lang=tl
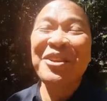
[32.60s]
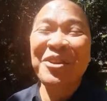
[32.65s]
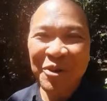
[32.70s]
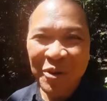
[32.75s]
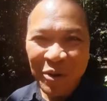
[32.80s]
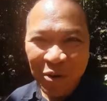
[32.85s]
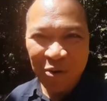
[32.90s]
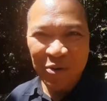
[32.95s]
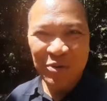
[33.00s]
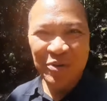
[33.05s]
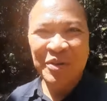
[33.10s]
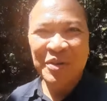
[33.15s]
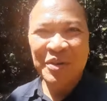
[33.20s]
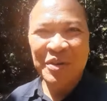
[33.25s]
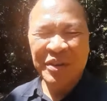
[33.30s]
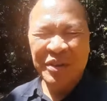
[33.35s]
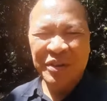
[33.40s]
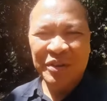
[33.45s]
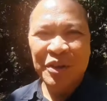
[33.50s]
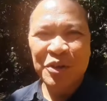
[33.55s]
ko
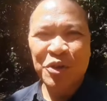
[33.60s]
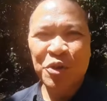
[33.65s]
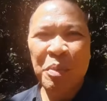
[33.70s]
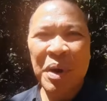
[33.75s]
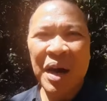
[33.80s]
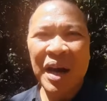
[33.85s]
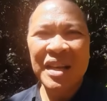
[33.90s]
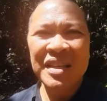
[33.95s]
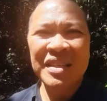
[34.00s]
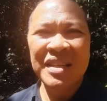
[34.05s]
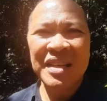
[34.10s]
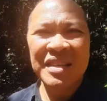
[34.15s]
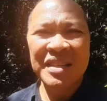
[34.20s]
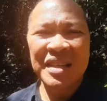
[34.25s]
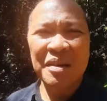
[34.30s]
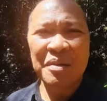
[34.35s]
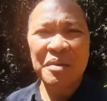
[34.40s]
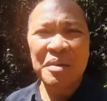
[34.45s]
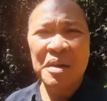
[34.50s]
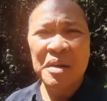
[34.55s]
na sumali sa
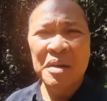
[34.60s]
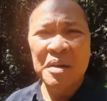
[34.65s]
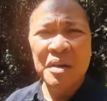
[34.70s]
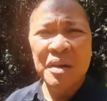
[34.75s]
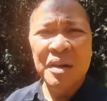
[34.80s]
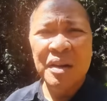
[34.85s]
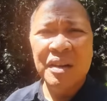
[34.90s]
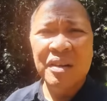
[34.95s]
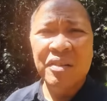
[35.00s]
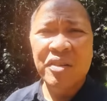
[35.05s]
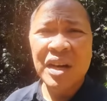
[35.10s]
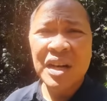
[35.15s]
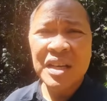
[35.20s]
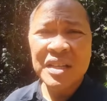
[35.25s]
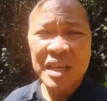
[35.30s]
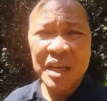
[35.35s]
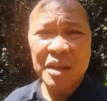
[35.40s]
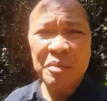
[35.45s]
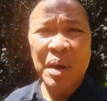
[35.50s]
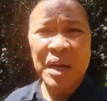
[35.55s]
isang real
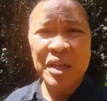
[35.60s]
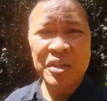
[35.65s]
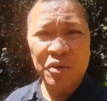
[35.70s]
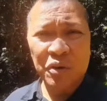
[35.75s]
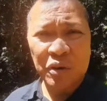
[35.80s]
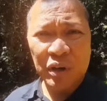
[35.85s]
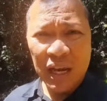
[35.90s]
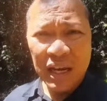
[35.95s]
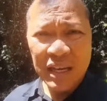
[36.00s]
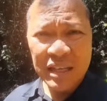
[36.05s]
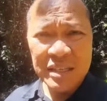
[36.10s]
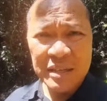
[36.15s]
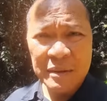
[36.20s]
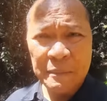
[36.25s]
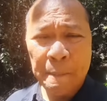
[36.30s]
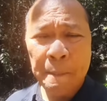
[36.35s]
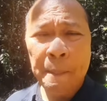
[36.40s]
estate masterclass